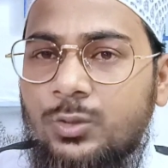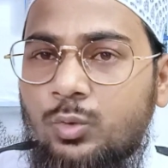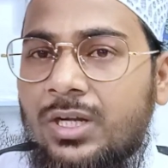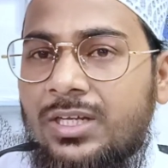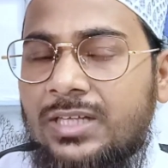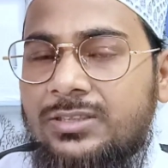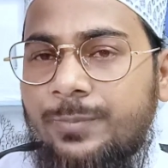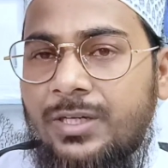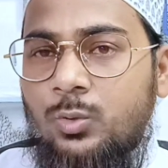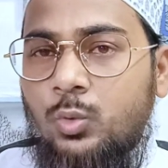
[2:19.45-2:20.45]
तो अल्लाह
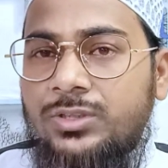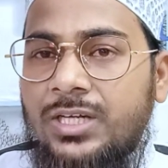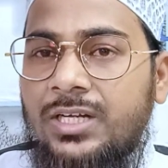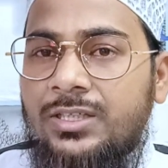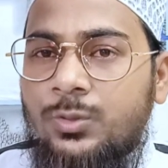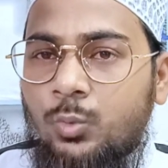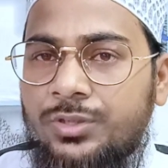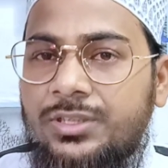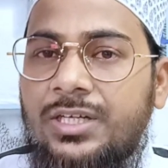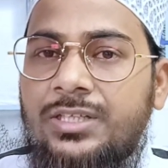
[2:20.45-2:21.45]
तबारक ताली ने
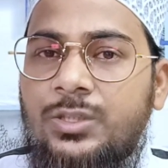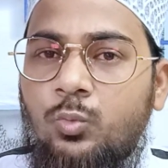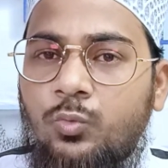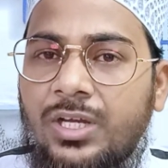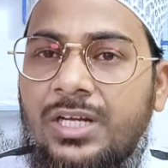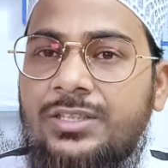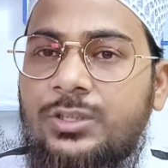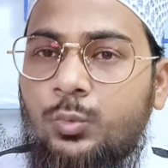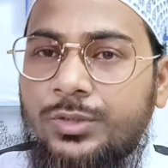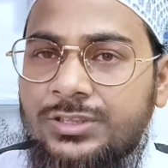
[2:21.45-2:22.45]
उनके लिए वैल
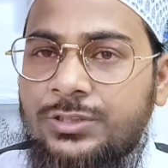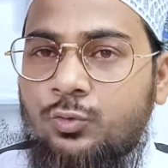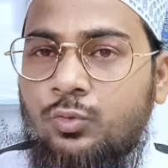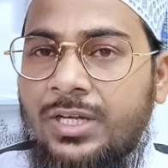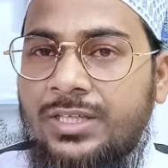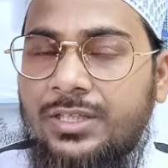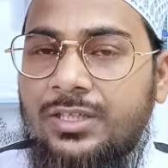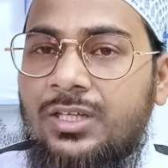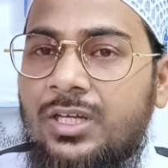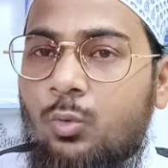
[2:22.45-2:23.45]
की वीर सुनाई है